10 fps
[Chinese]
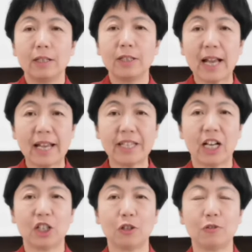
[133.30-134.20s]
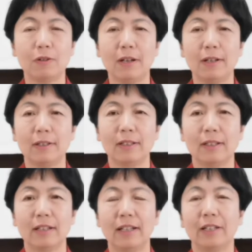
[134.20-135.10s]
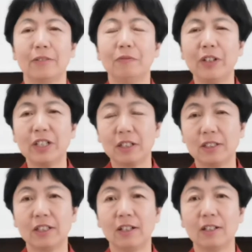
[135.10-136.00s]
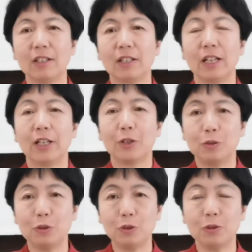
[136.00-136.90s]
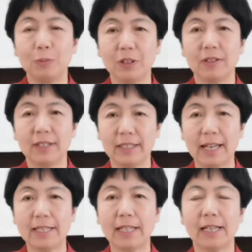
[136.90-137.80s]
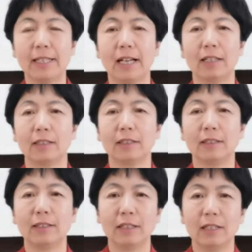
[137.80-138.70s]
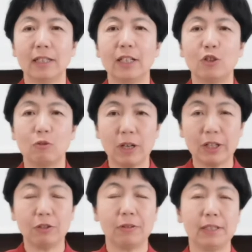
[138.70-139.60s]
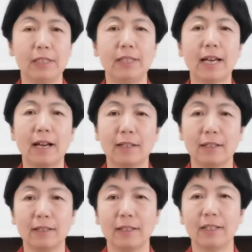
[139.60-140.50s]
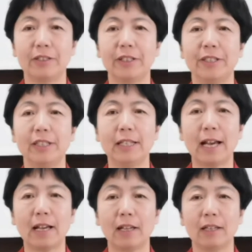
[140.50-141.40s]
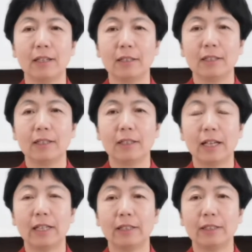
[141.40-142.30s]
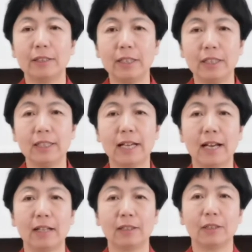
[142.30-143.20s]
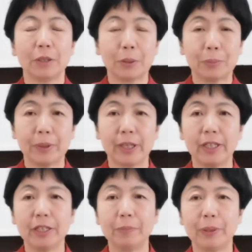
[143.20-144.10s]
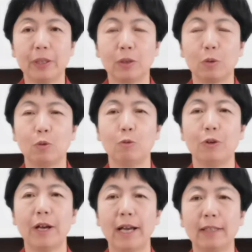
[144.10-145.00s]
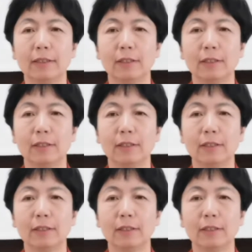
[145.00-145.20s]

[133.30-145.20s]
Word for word: 占养生装，哎，为何呢？哎，去病延年呢？哎，主要有以下这几点。哎，第一呢，培本固元，